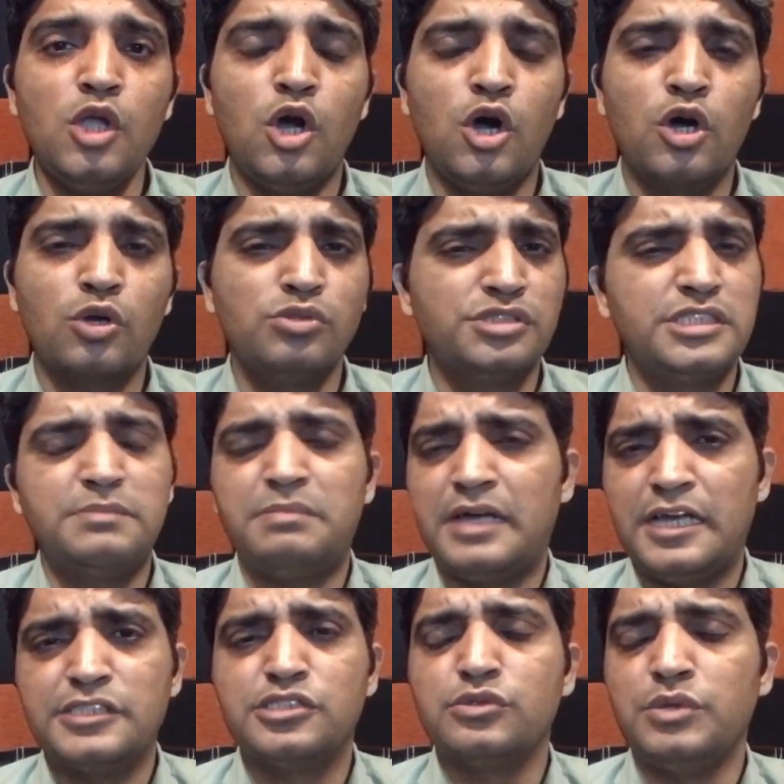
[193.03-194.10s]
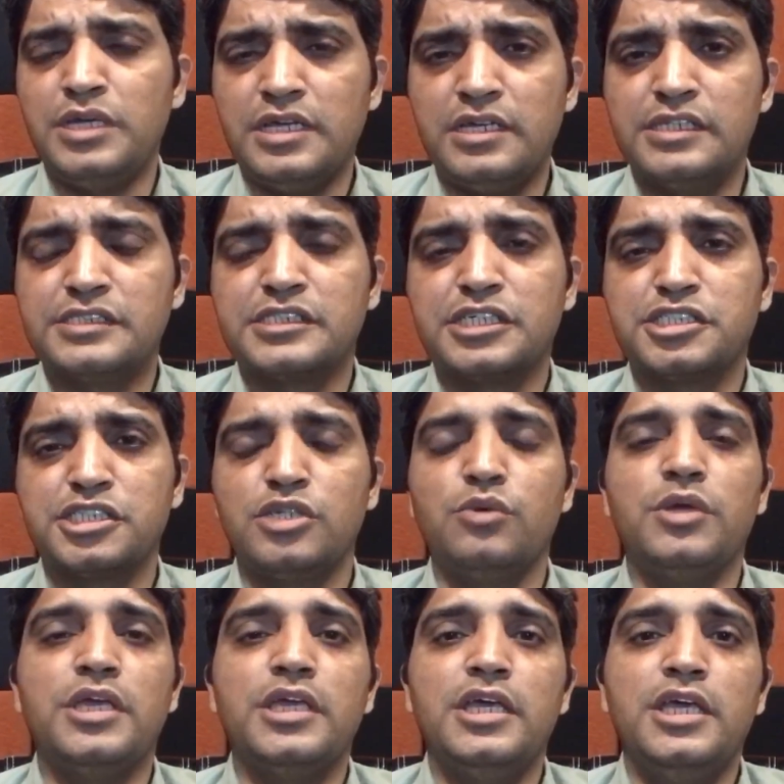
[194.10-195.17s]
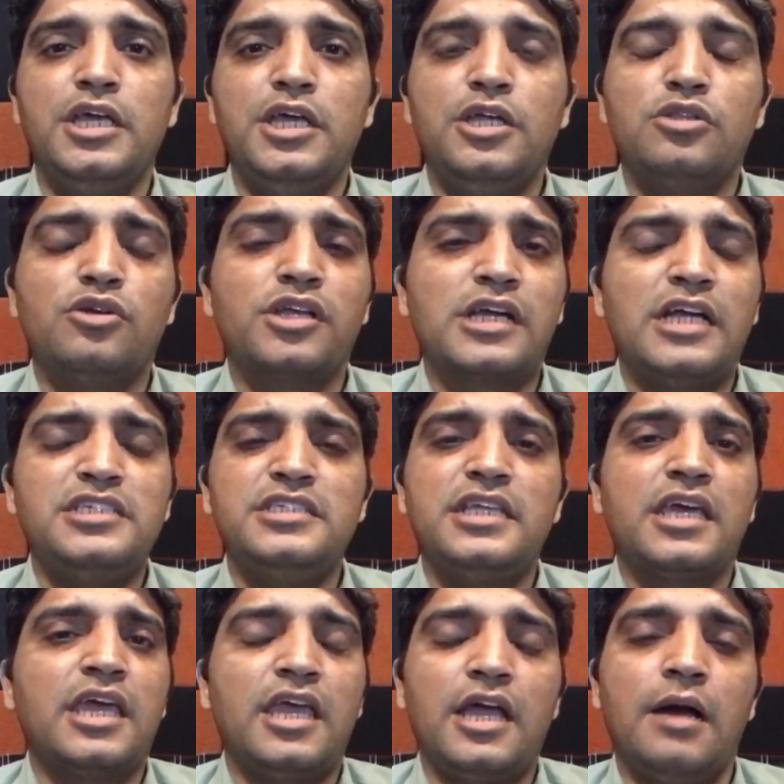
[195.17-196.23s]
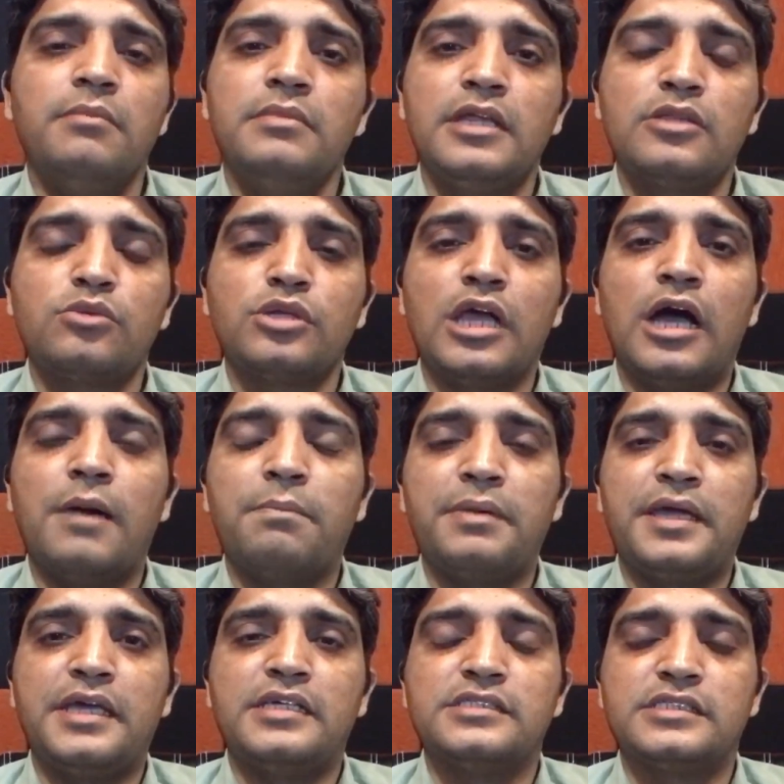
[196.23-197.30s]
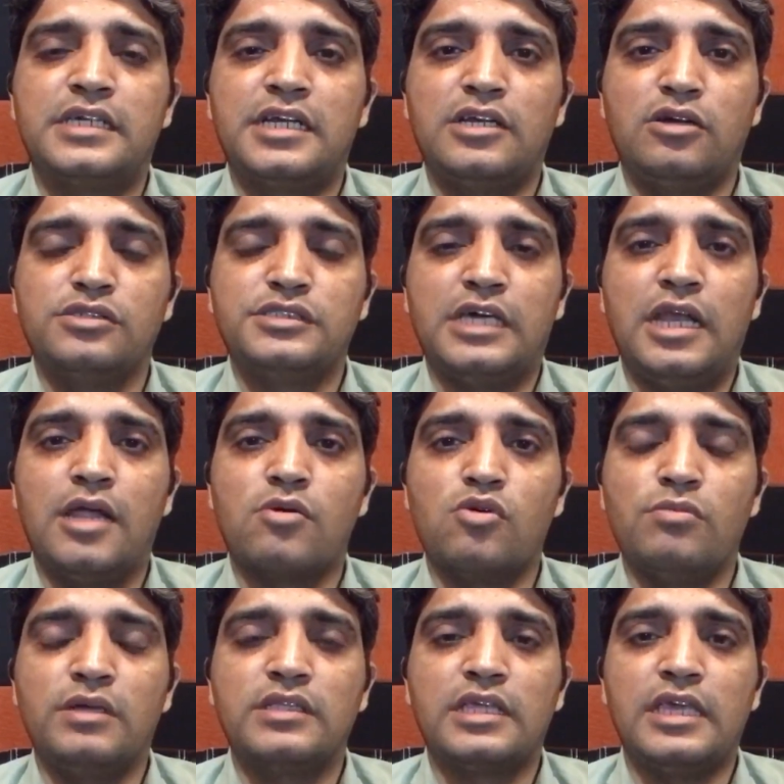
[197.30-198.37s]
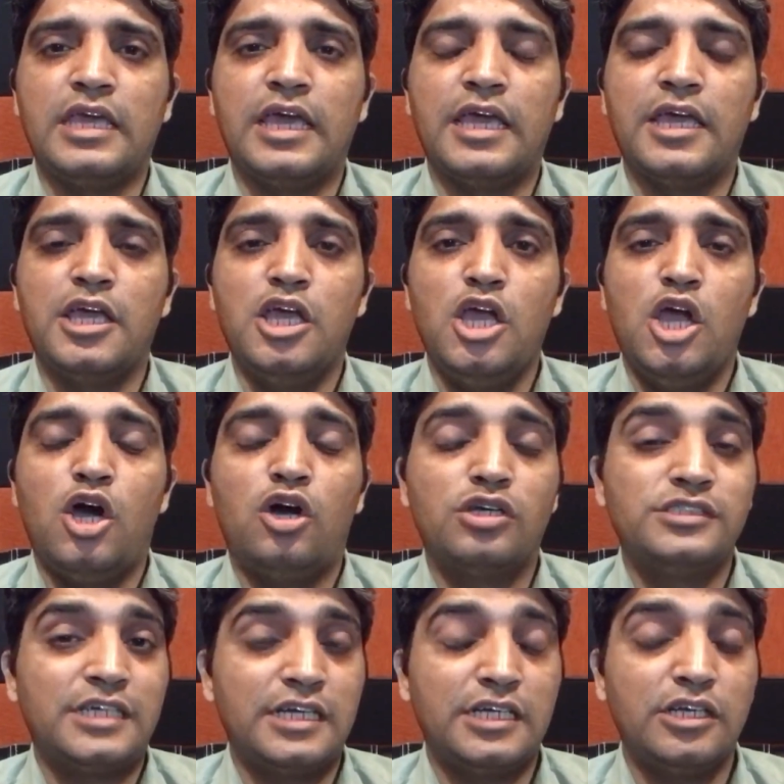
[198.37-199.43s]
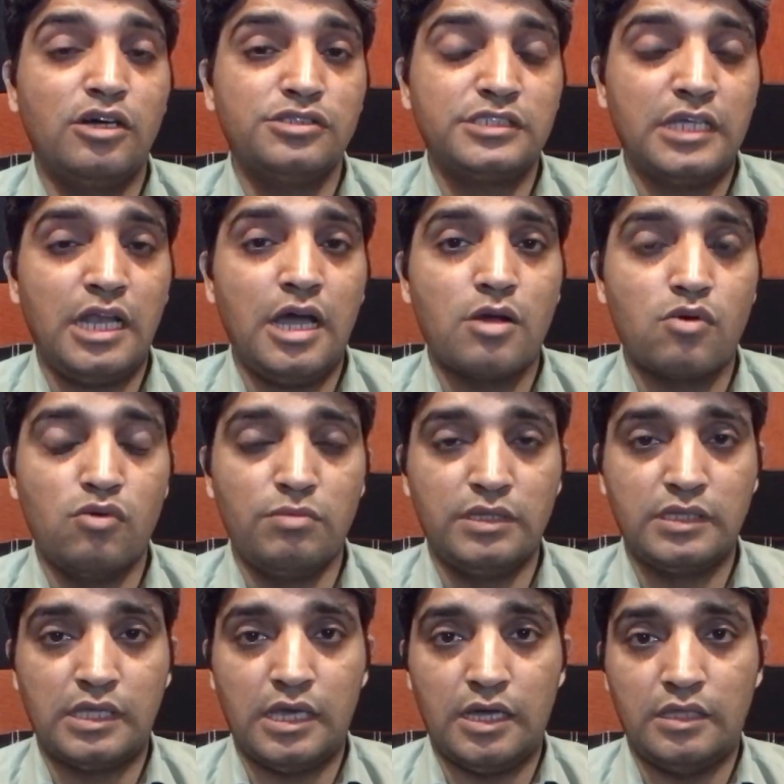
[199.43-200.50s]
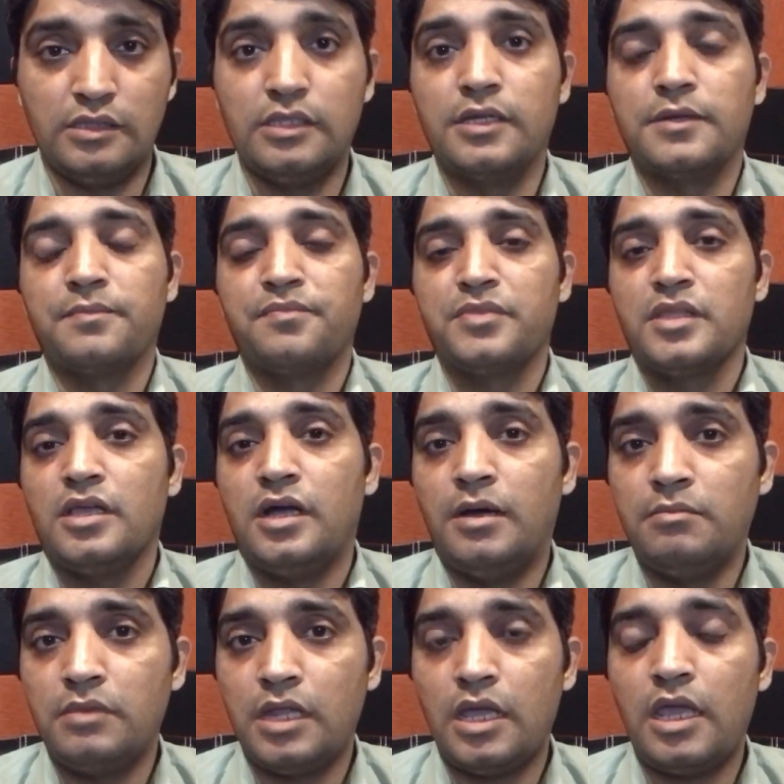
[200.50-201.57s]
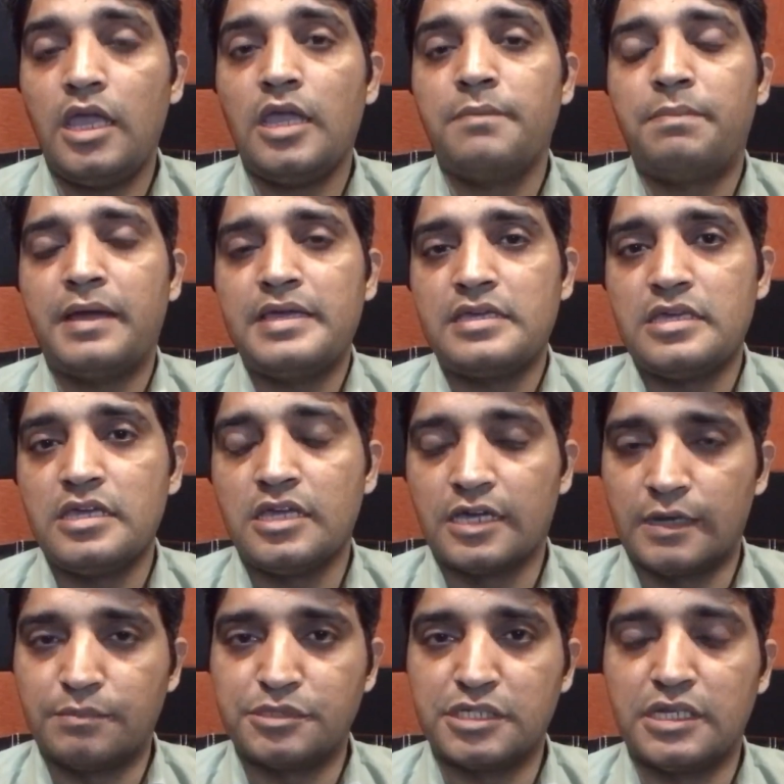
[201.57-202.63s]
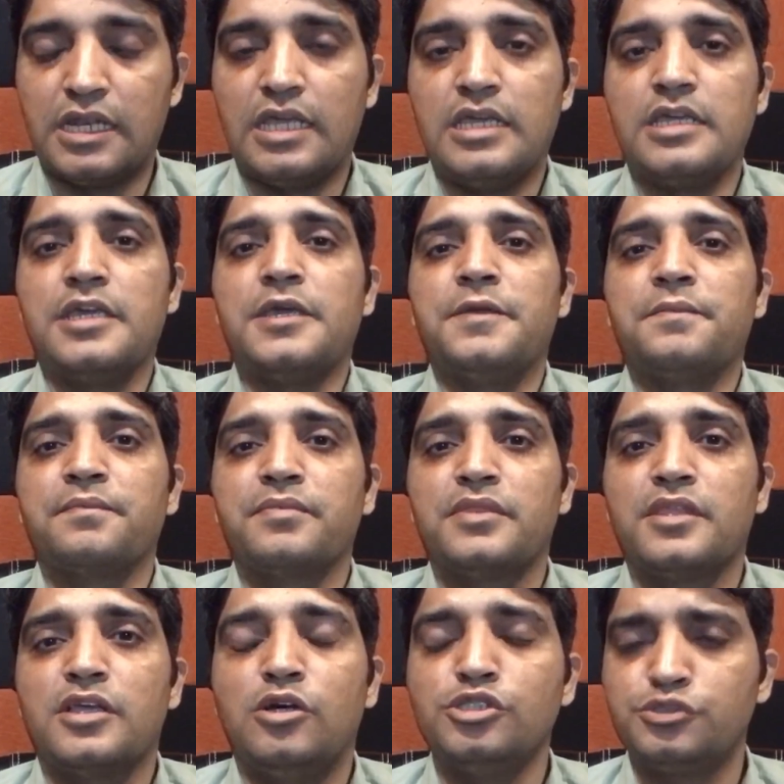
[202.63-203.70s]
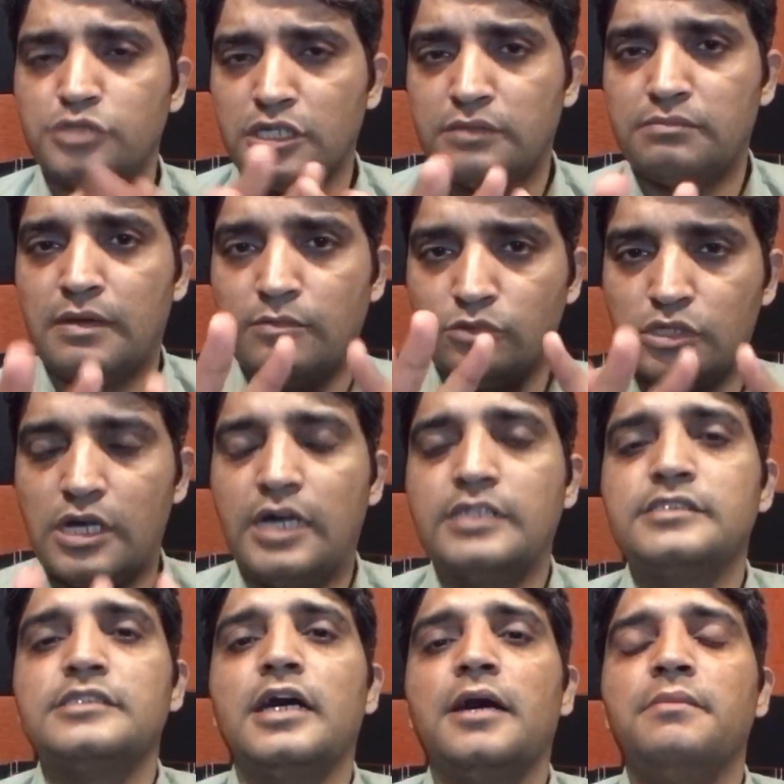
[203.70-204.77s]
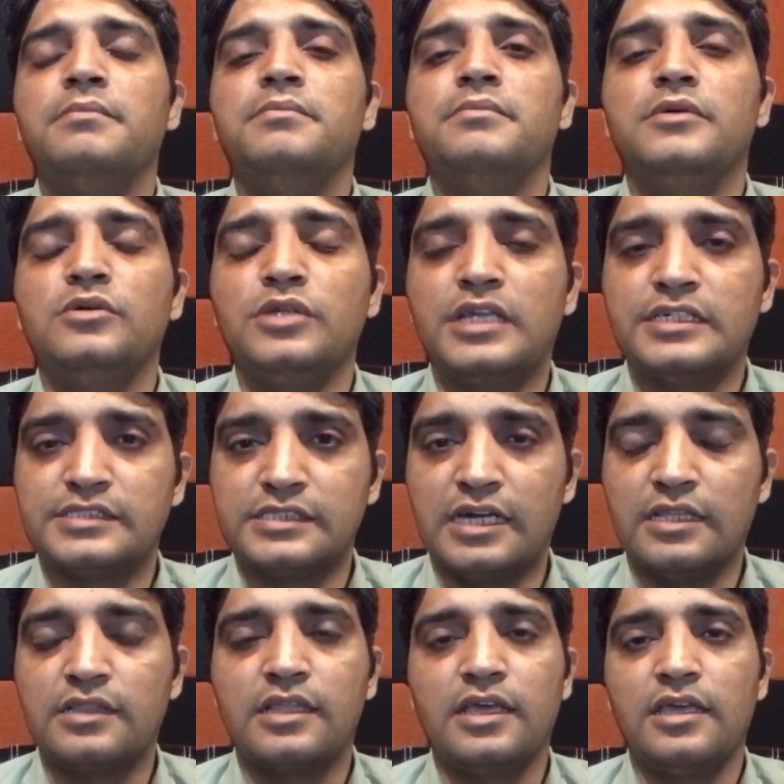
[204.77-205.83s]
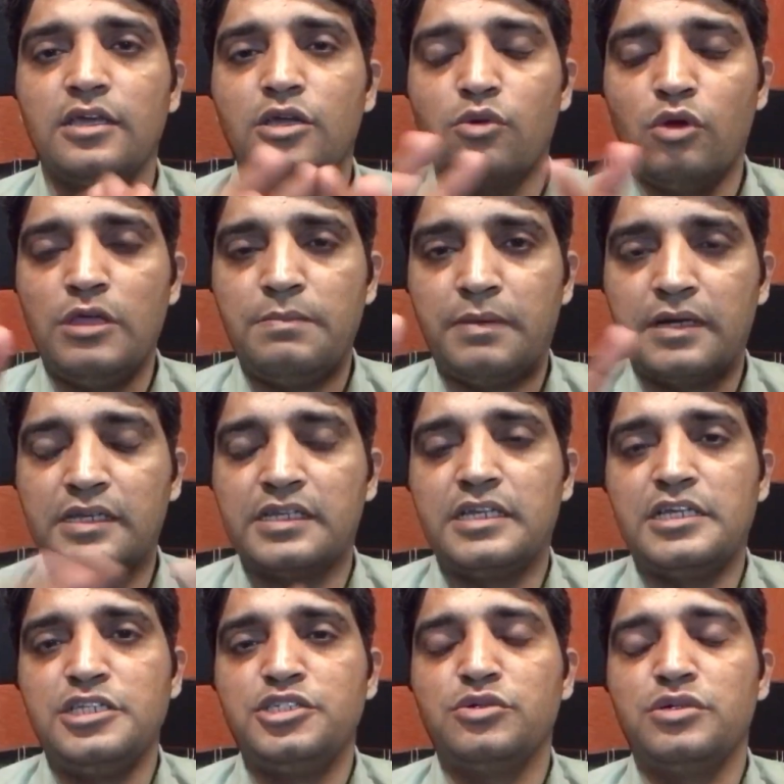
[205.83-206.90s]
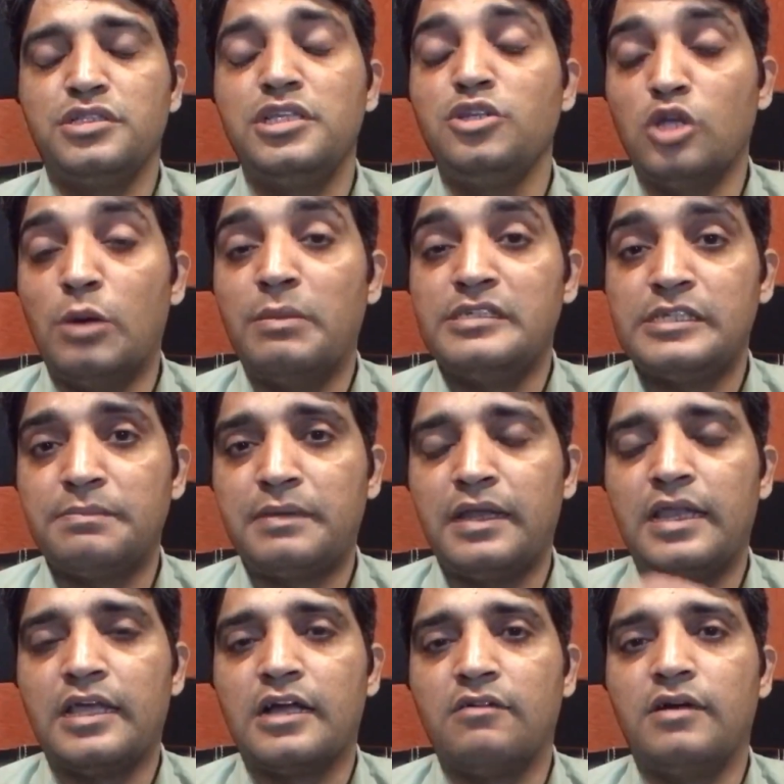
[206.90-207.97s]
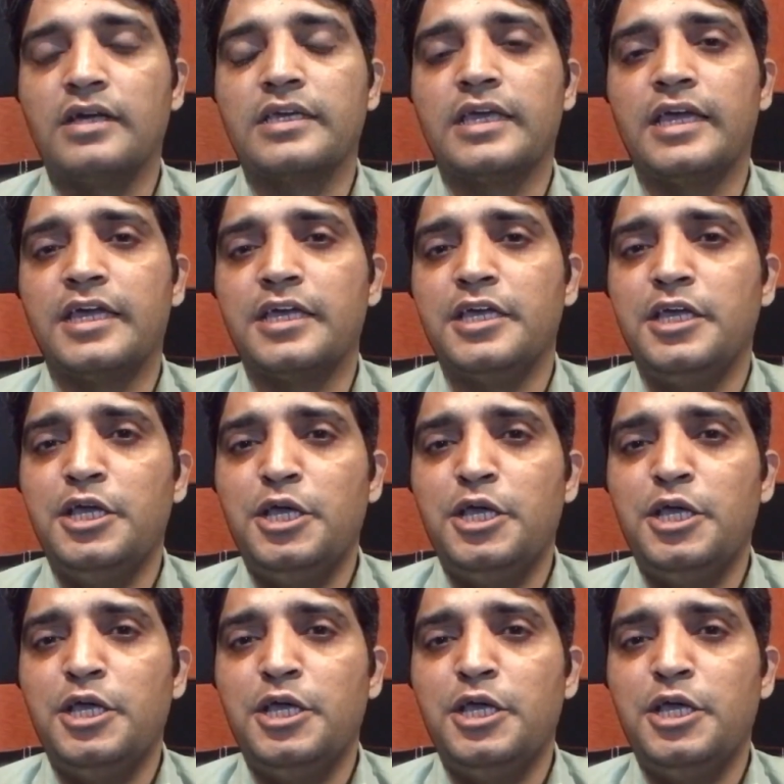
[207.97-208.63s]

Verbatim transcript: और उनसे बहस हुई डिस्कशन हुई तो उन्होंने कहा जी देखें हमने तो यहाँ पे साढ़े नौ साल हुकूमत की है और साढ़े नौ साल हुकूमत के अंदर हमने एक पाई की करप्शन नहीं की उस वक्त महमूद खान साहब उनके साथ थे कोई पार्टी नहीं छोड़ी थी नौ मई से पहले का वाक़ है